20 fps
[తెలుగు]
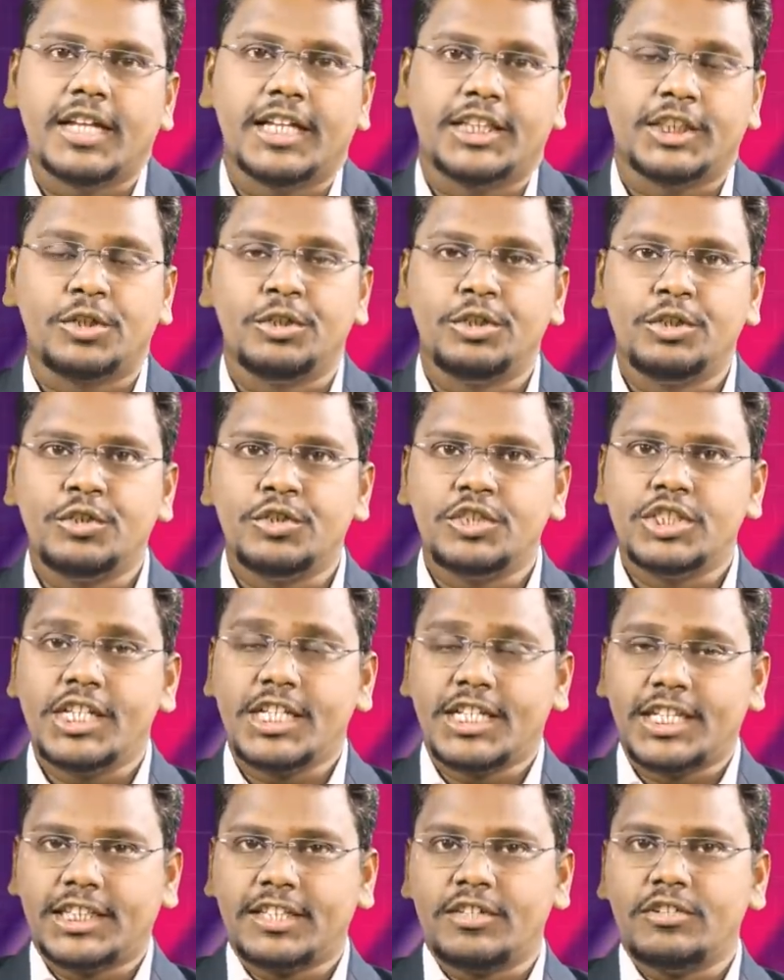గత కొద్ది రోజుల
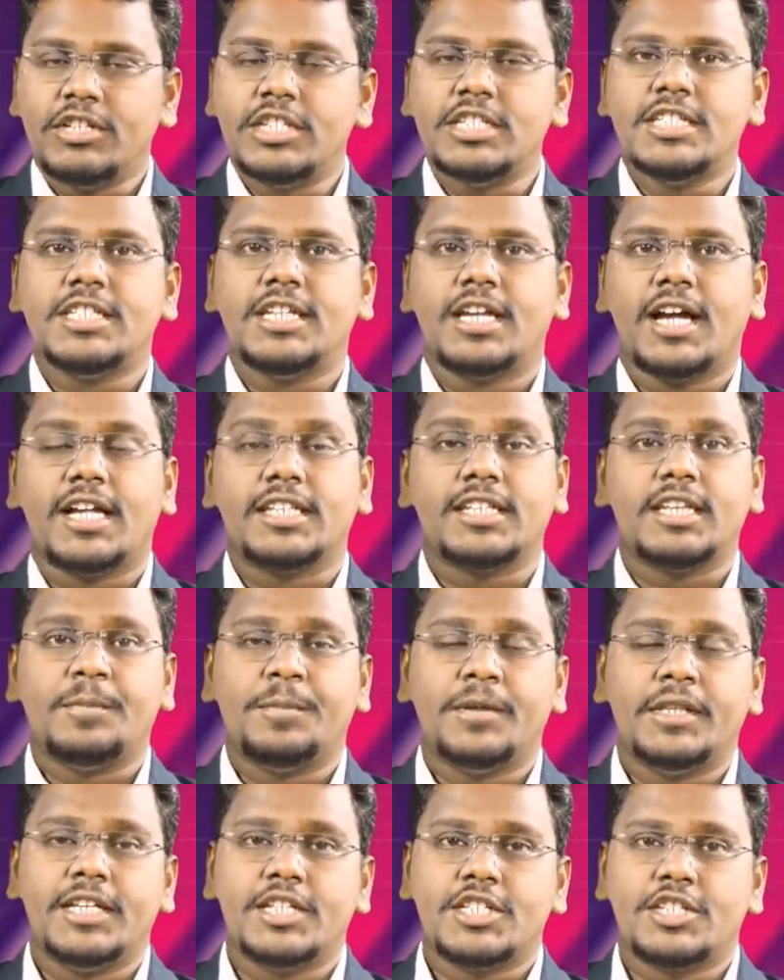క్రితం నుంచి
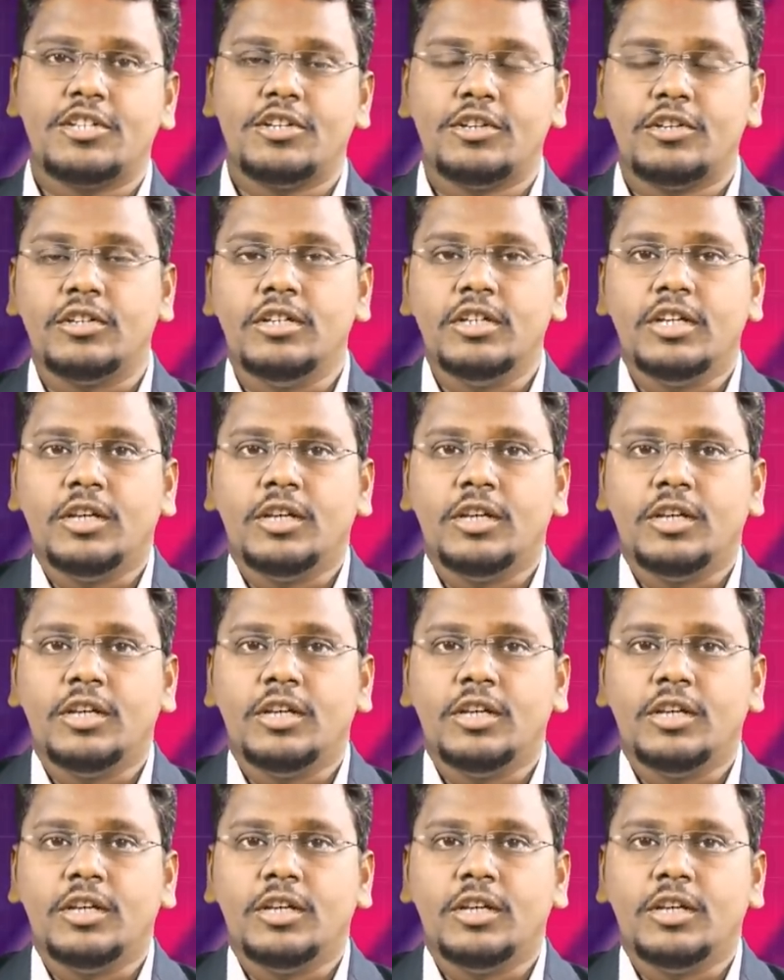ఆంధ్రప్రదేశ్లో